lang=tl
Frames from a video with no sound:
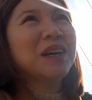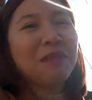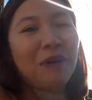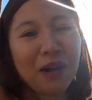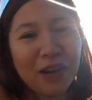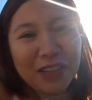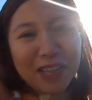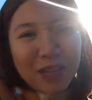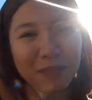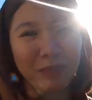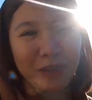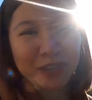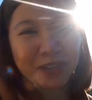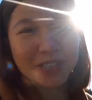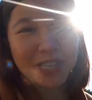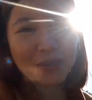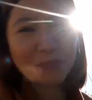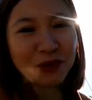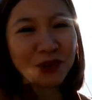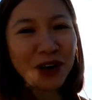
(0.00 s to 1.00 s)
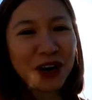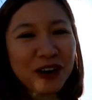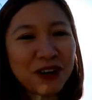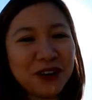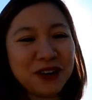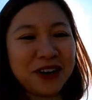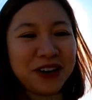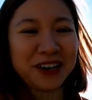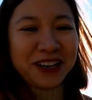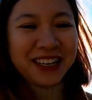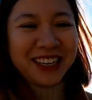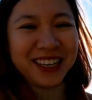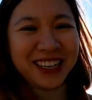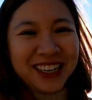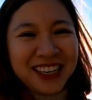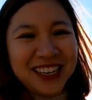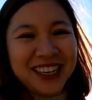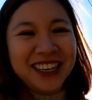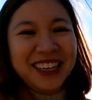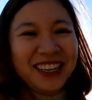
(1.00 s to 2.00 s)
Pagod na pagod na po ako.
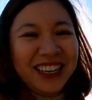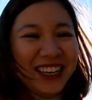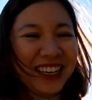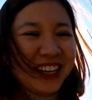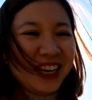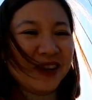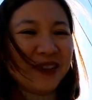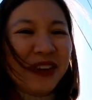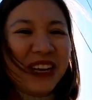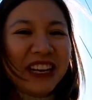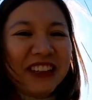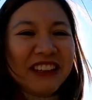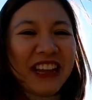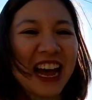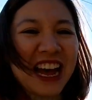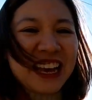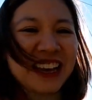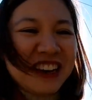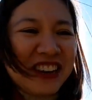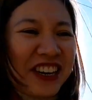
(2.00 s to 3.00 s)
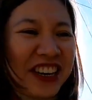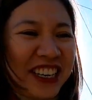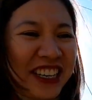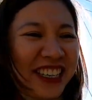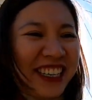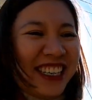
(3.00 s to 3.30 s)
Uwi na tayo.